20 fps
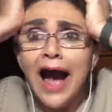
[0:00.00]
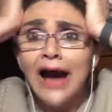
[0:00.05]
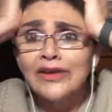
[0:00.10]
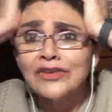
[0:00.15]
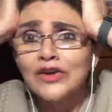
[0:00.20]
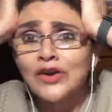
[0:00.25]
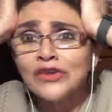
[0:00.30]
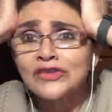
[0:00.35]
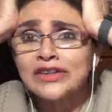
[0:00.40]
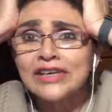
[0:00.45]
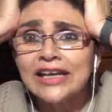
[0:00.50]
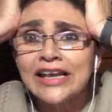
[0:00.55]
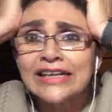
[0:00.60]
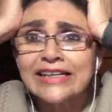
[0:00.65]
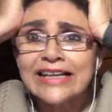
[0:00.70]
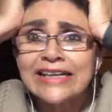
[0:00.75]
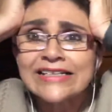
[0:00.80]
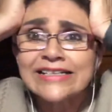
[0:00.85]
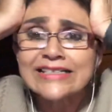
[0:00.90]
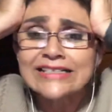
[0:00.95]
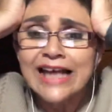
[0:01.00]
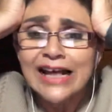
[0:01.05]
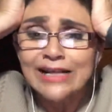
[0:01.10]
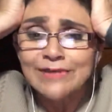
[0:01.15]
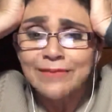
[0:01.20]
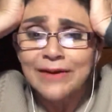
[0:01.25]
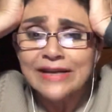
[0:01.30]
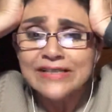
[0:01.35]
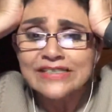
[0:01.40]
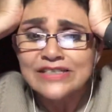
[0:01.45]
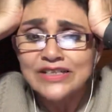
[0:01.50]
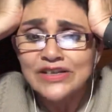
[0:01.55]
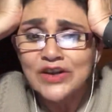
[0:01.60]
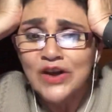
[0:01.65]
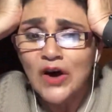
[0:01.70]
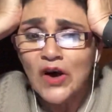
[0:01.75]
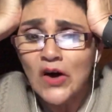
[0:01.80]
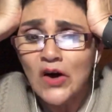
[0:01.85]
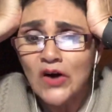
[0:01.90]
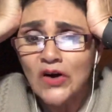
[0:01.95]
no tienen
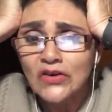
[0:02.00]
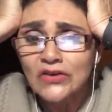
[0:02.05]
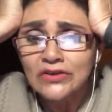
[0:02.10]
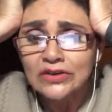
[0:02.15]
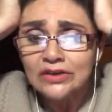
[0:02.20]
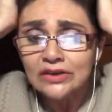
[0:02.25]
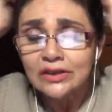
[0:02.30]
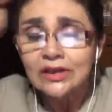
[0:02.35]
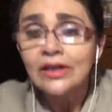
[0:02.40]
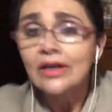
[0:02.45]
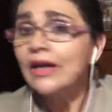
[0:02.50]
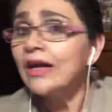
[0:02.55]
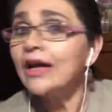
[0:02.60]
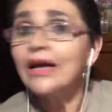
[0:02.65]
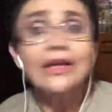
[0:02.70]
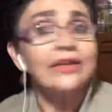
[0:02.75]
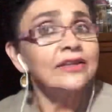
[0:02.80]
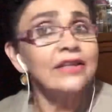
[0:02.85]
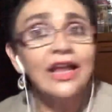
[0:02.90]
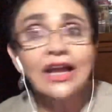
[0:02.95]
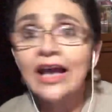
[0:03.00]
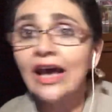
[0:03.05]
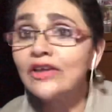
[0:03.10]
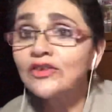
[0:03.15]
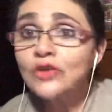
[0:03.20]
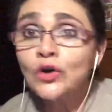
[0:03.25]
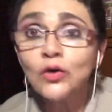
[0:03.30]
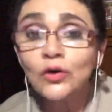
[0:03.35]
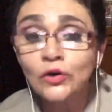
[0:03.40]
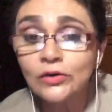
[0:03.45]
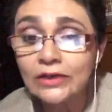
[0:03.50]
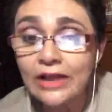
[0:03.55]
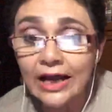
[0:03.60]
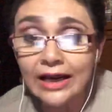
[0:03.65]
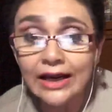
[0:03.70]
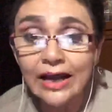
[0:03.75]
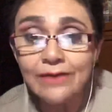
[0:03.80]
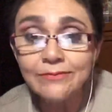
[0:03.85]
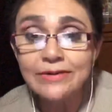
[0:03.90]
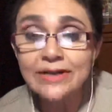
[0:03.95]
salvación. Negando con la
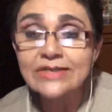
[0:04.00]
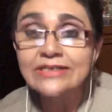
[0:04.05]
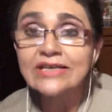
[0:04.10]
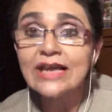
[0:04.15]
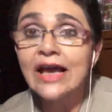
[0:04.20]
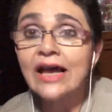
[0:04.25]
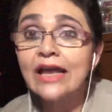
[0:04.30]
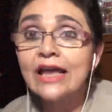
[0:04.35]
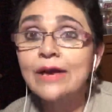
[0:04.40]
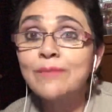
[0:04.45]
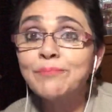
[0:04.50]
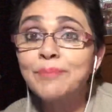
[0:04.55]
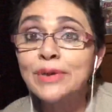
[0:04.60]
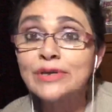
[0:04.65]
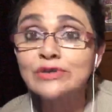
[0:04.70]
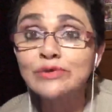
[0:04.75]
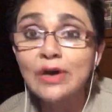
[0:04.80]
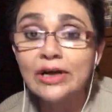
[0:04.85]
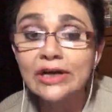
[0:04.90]
cabeza, empezó a